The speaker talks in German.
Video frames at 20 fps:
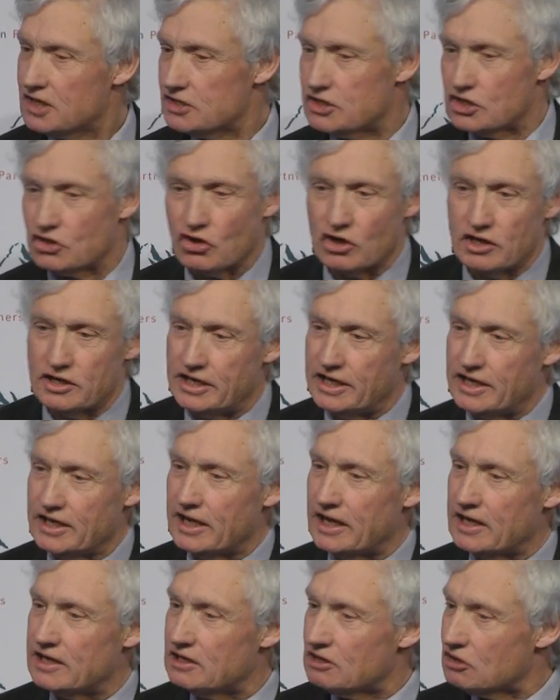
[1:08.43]
Sie können
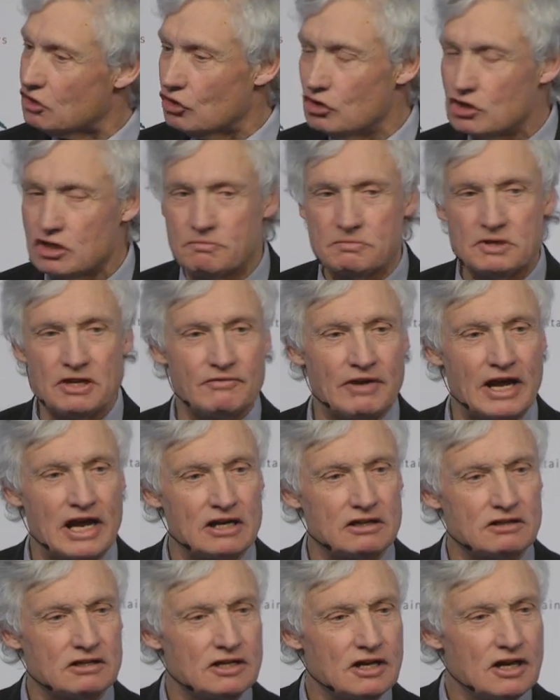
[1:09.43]
hingehen rund um die
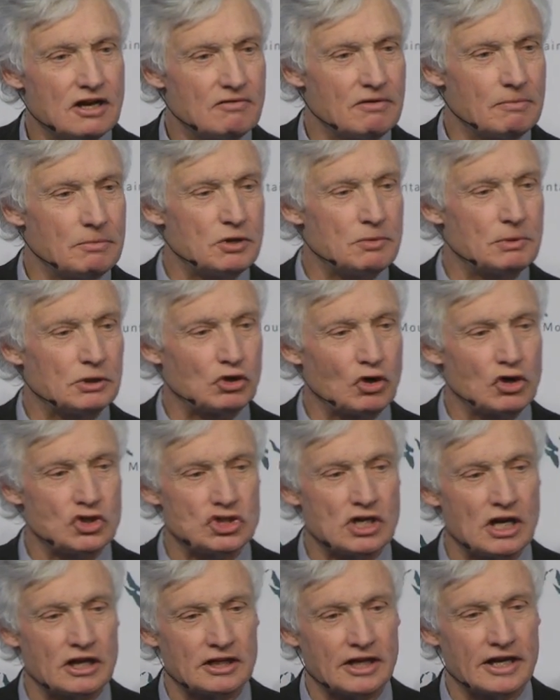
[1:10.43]
Welt. Wenn man über
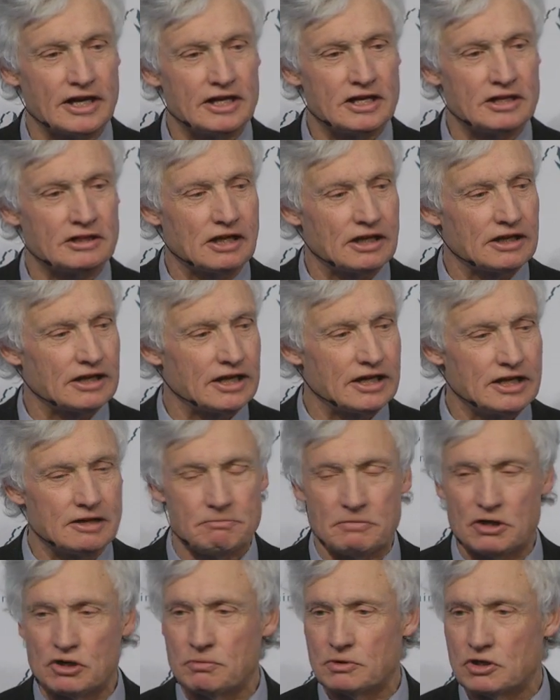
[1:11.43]
Deutschland redet, dann
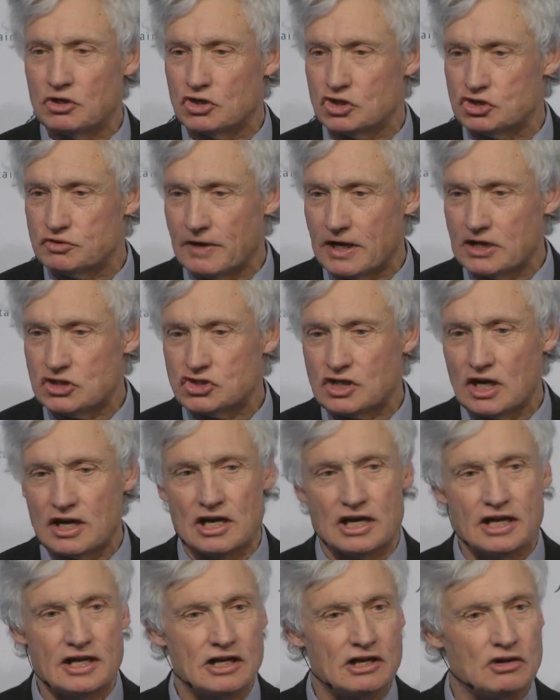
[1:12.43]
redet man über Neuschwanstein,
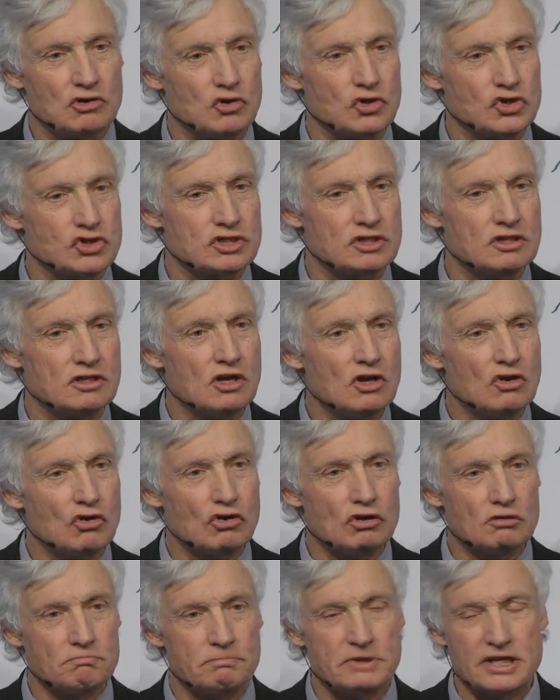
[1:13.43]
Lederhosen
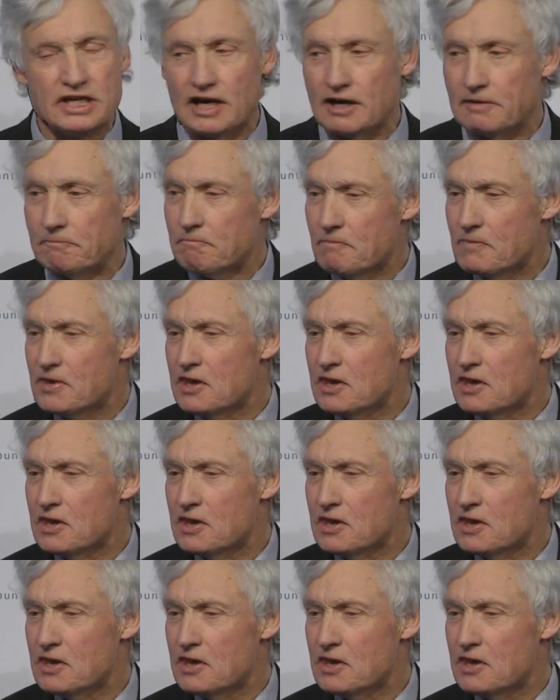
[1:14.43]
und Bier.